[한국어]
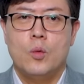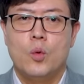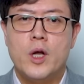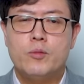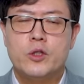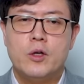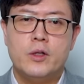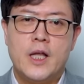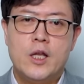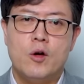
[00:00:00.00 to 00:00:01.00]

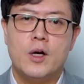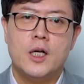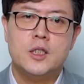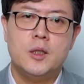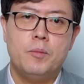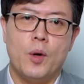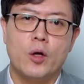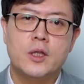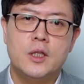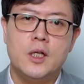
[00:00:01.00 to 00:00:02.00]
올해부터 내년까지
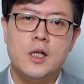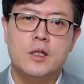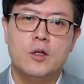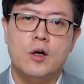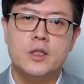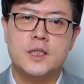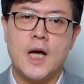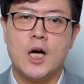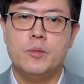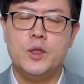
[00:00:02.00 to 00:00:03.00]
버틸 그런
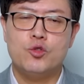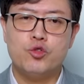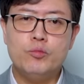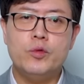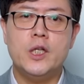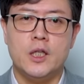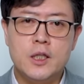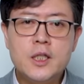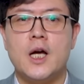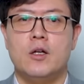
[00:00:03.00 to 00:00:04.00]
자금이 충분히
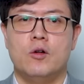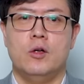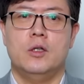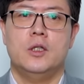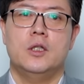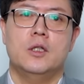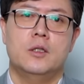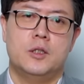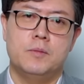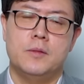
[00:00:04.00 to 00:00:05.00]
있느냐 하는
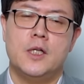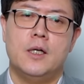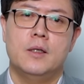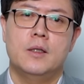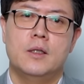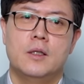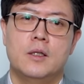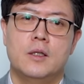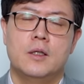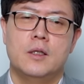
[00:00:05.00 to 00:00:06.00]
것입니다.
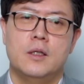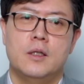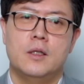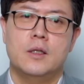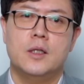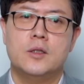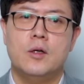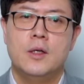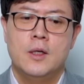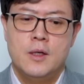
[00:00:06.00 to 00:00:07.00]
그래서